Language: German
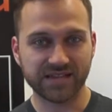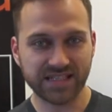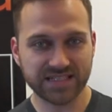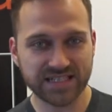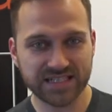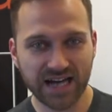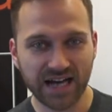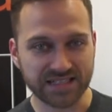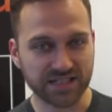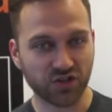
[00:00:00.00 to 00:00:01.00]
Dieses
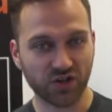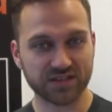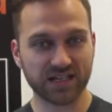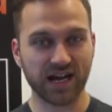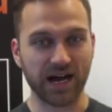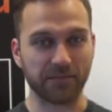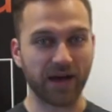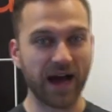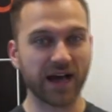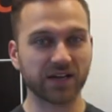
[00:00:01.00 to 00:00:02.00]
Jahr ist die Contra am
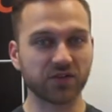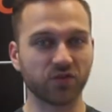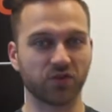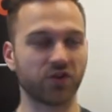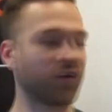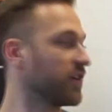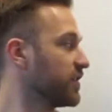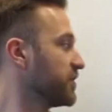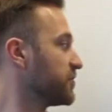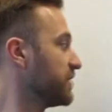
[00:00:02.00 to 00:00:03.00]
8. und
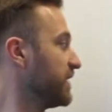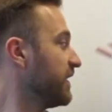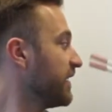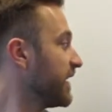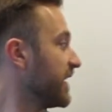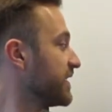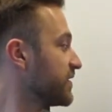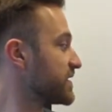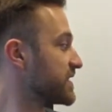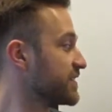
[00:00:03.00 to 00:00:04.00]
9. Juni in
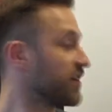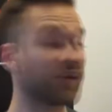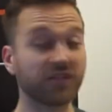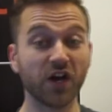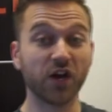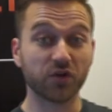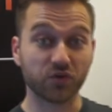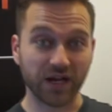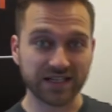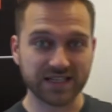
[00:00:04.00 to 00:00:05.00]
Düsseldorf
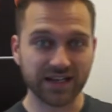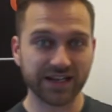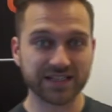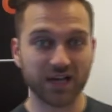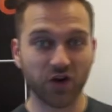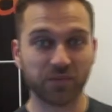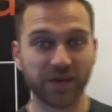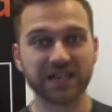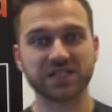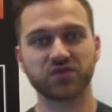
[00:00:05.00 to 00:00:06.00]
kannst allerdings auch
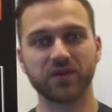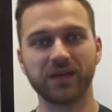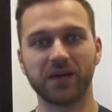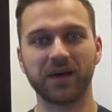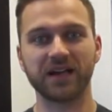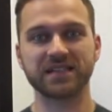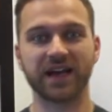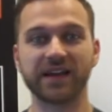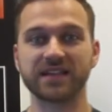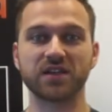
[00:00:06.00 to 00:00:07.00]
per Stream dabei
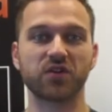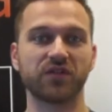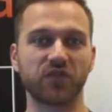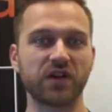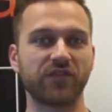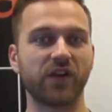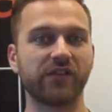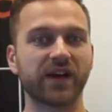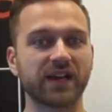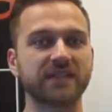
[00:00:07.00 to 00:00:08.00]
sein, ist auch eine
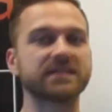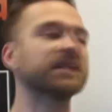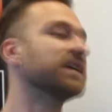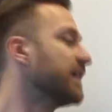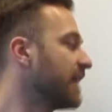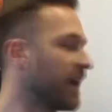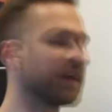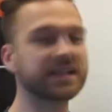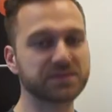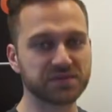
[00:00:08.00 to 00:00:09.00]
wundervolle Variante.
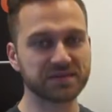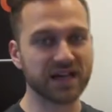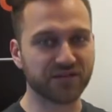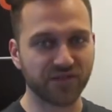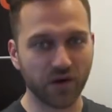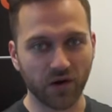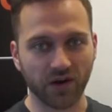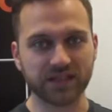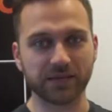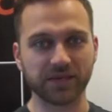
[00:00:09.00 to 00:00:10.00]
Allerdings muss man sagen, vor
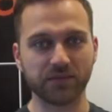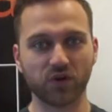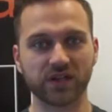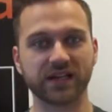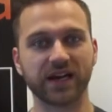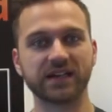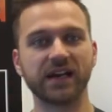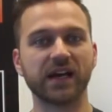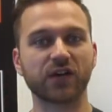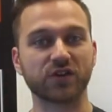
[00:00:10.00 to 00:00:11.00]
Ort hat man die Möglichkeit,
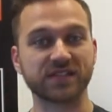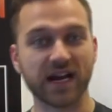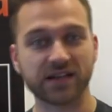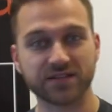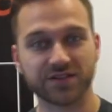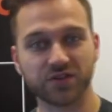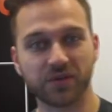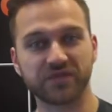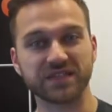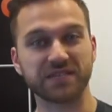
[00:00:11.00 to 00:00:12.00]
Kontakte zu
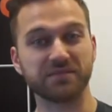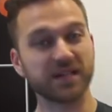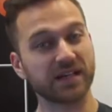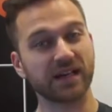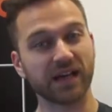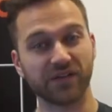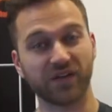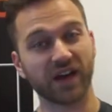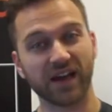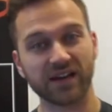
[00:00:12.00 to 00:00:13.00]
knüpfen, sich mit den
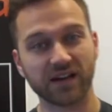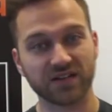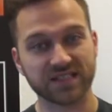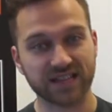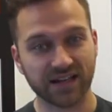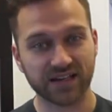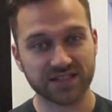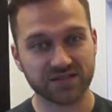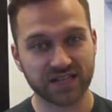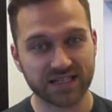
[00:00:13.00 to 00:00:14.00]
Referenten
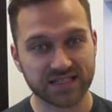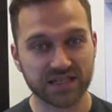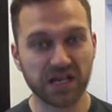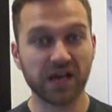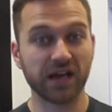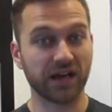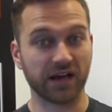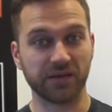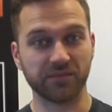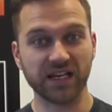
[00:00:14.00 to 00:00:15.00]
auseinanderzusetzen,
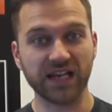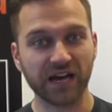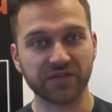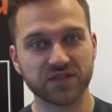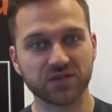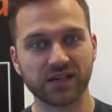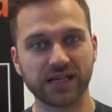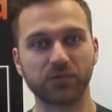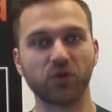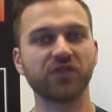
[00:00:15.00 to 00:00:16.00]
ähm, die live zu
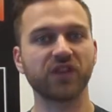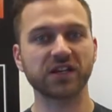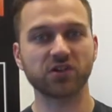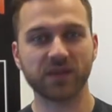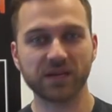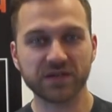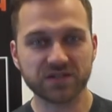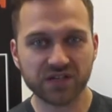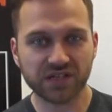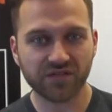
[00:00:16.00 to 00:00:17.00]
erleben und vielleicht auch mal eine
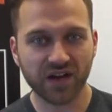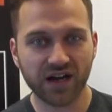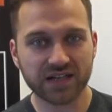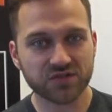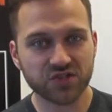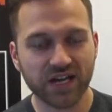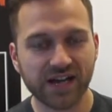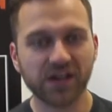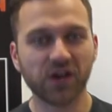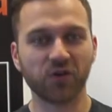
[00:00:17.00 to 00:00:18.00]
persönliche Frage zu
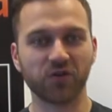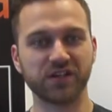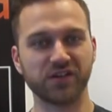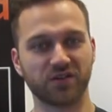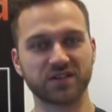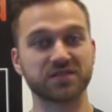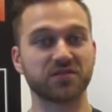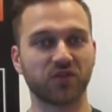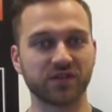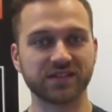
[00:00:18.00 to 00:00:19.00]
stellen und die
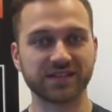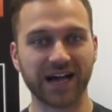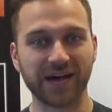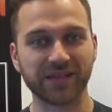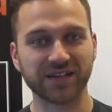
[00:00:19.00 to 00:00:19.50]
Jungs und Damen